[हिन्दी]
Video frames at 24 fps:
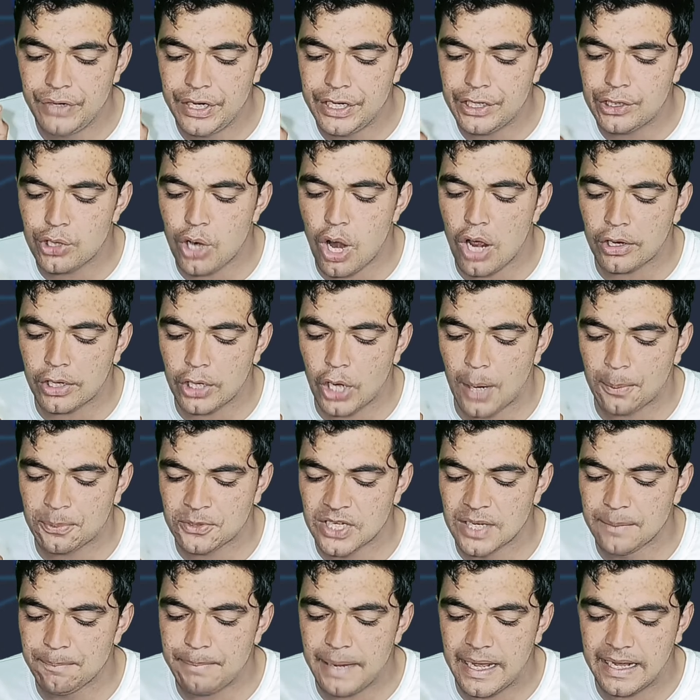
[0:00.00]
विदड्रॉ के
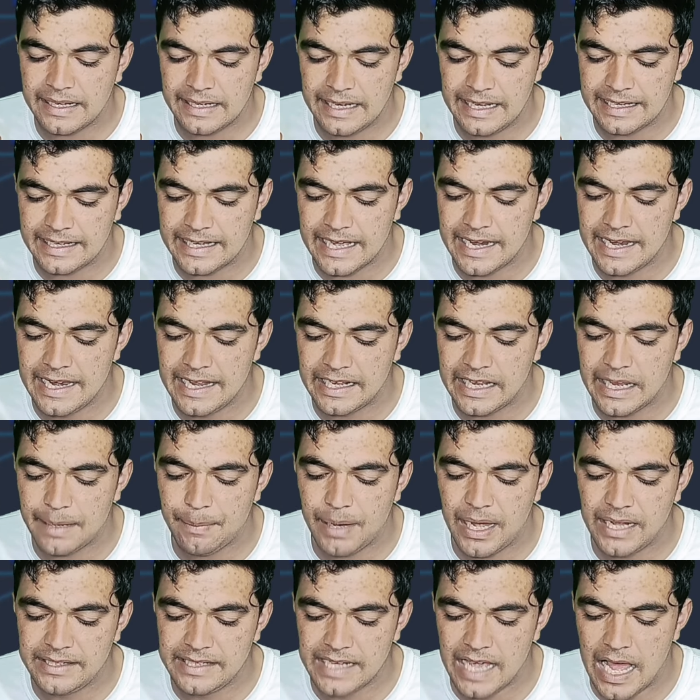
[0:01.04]
ऑप्शन पे क्लिक करने के
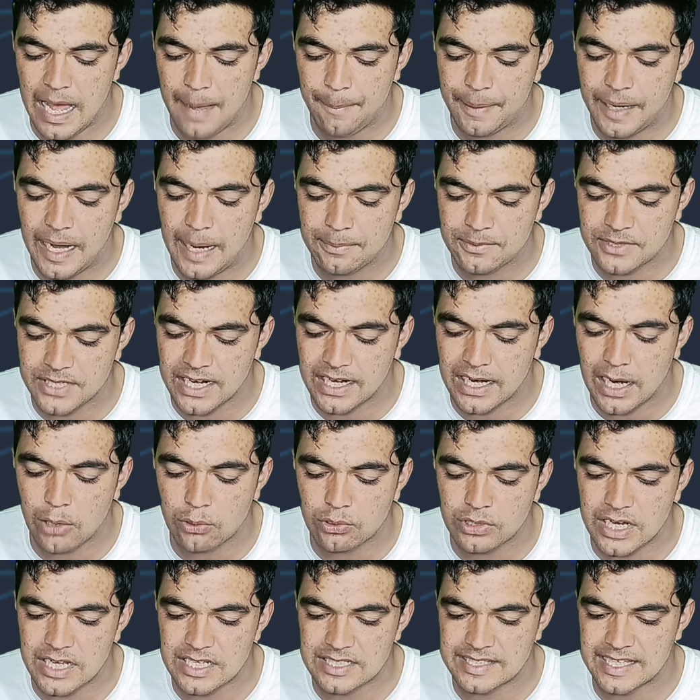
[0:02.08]
बाद यहां पर आप
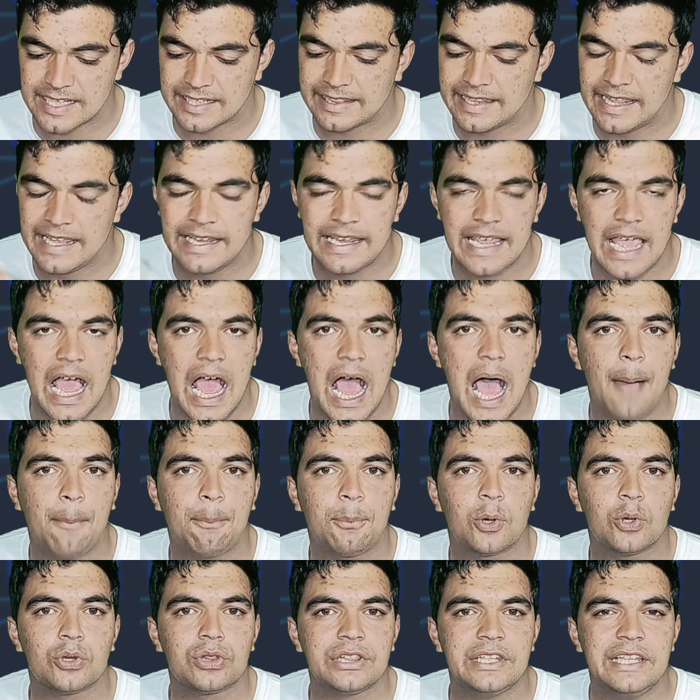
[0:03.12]
चेकआउट कर सकते हैं कि
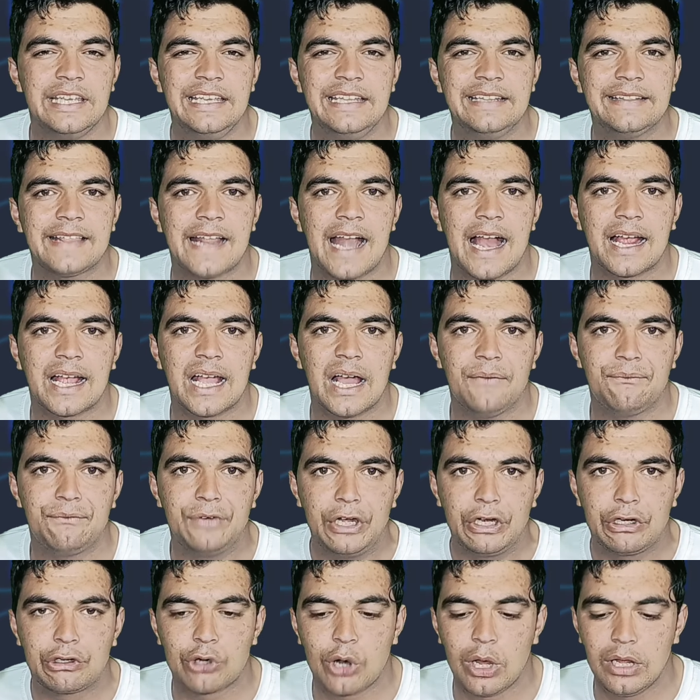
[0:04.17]
आपको तीन तरह का
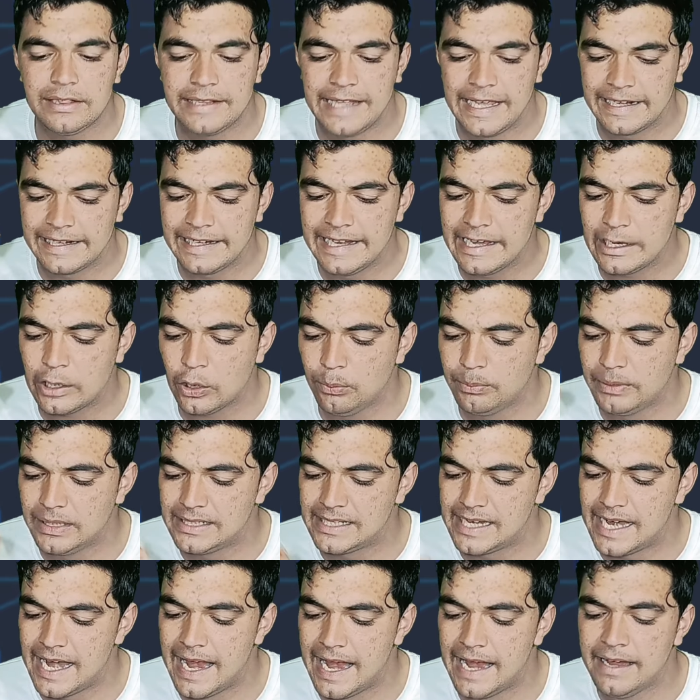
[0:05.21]
विदड्रॉल देखने को
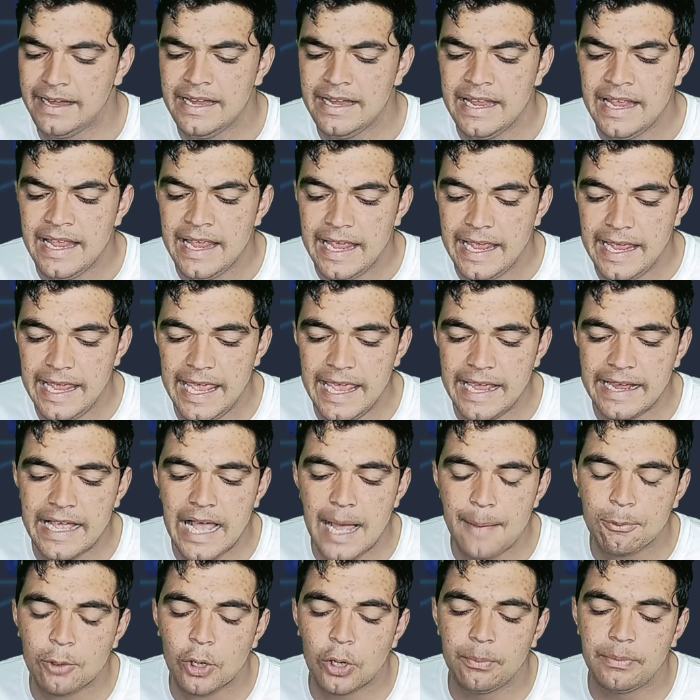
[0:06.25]
मिल रहा है एक
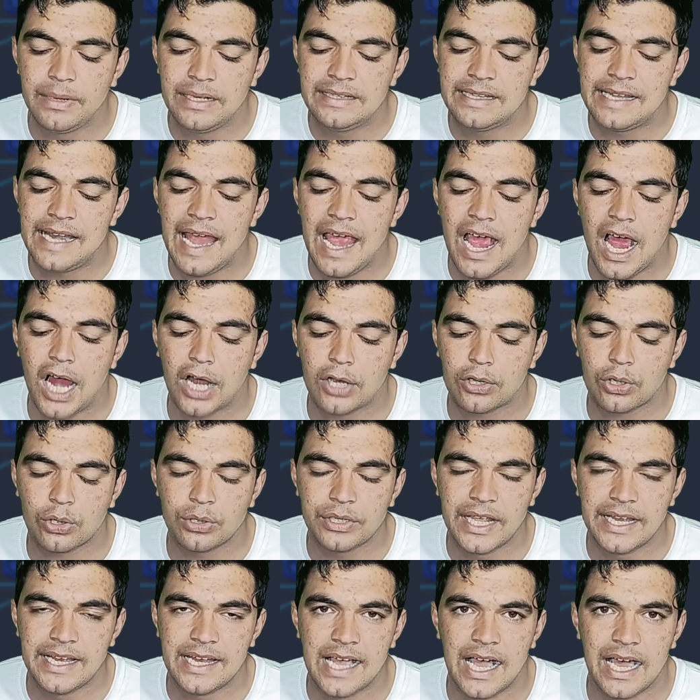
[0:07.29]
आपको मिल रहा है ऑटो
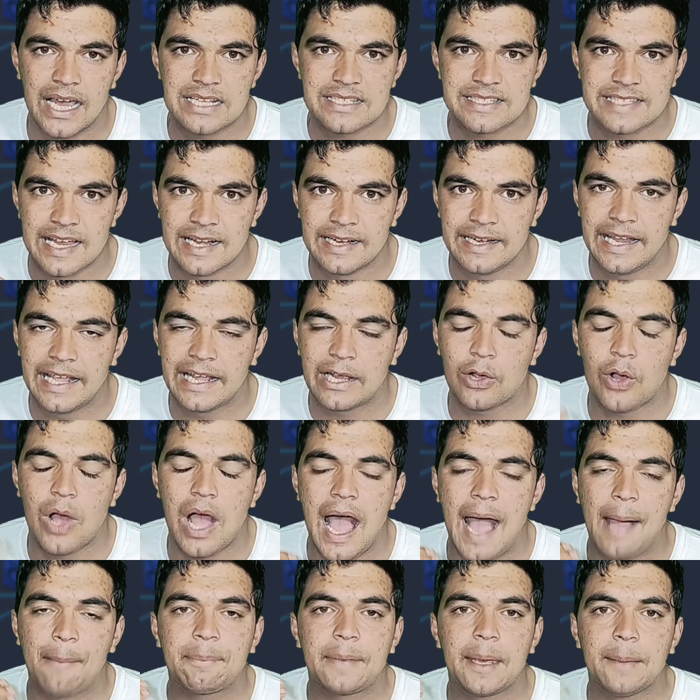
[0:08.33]
यानी हर संडे को
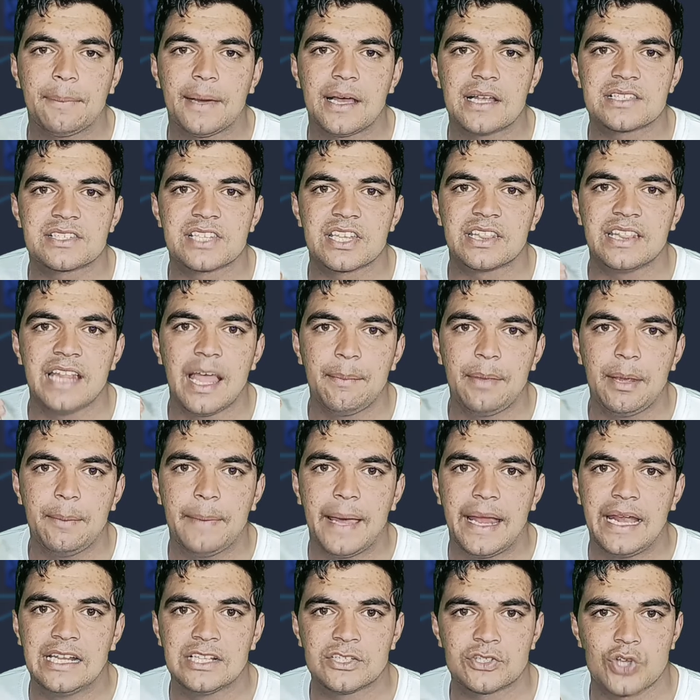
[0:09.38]
आपके पास जितना भी
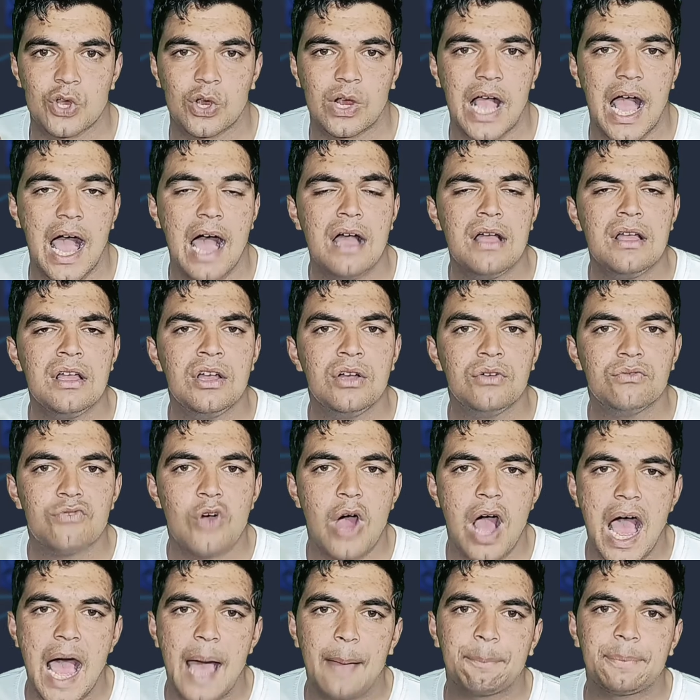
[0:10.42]
बैलेंस होगा
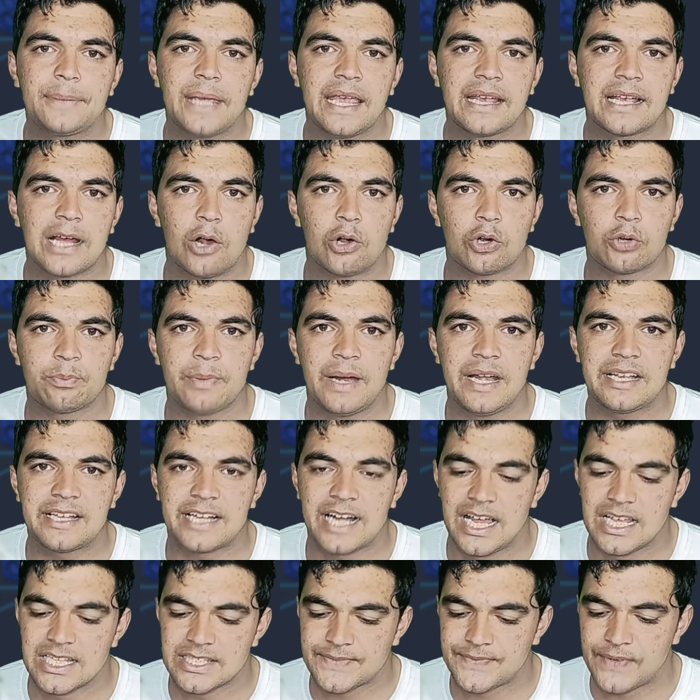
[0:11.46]
वो आपके अकाउंट में
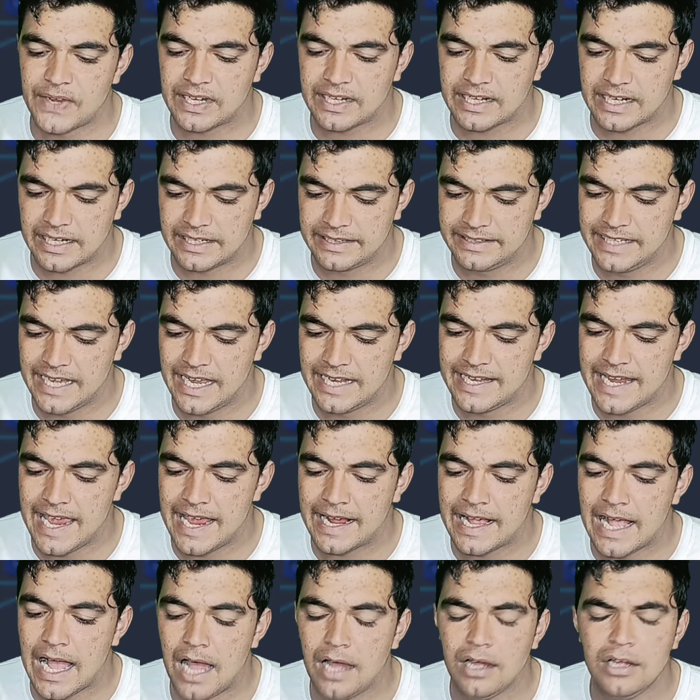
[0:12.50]
ट्रांसफर कर दिया
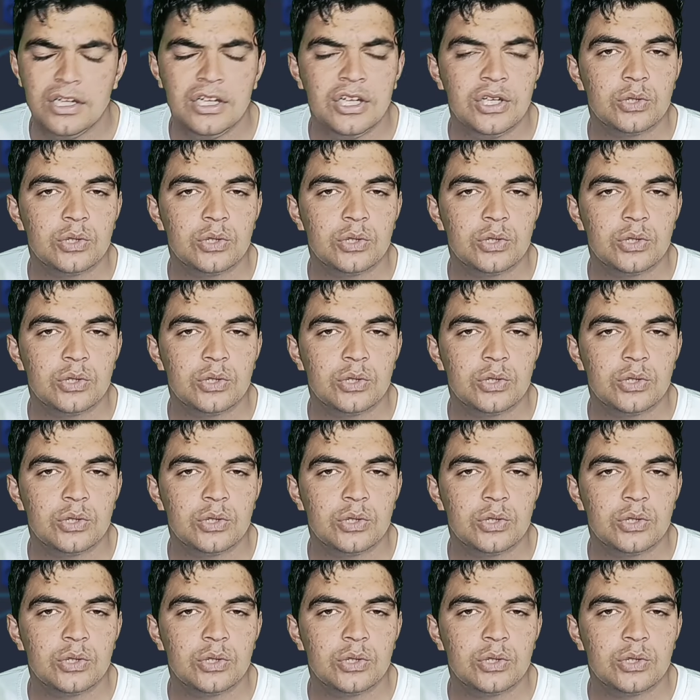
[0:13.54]
जाएगा